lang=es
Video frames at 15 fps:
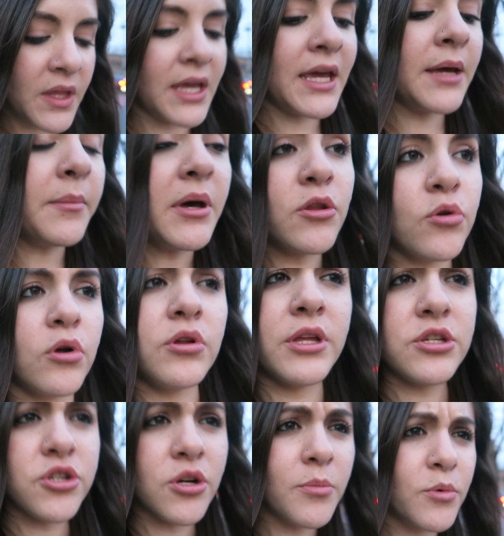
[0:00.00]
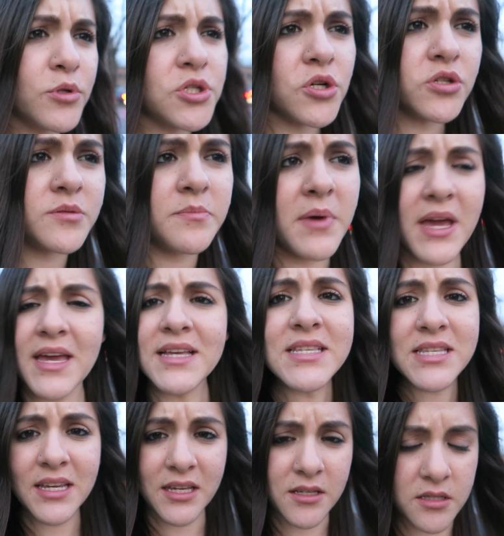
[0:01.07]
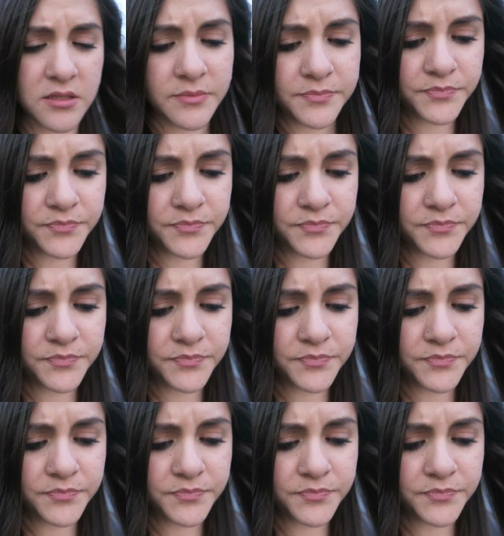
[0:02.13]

Y me duró de hecho muchos meses,